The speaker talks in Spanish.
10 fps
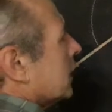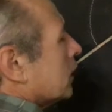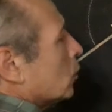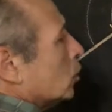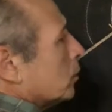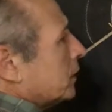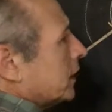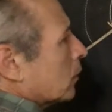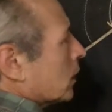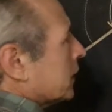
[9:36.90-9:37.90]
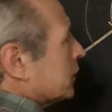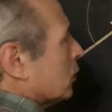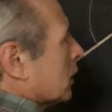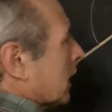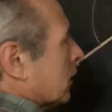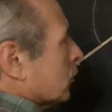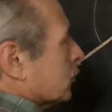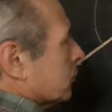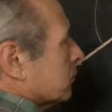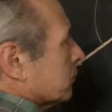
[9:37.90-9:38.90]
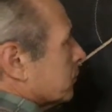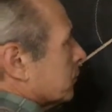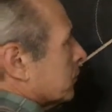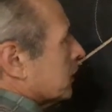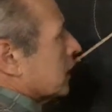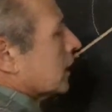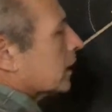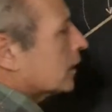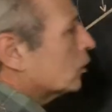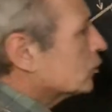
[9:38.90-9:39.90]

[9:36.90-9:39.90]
1 eh, mide 41 grados. ¿Qué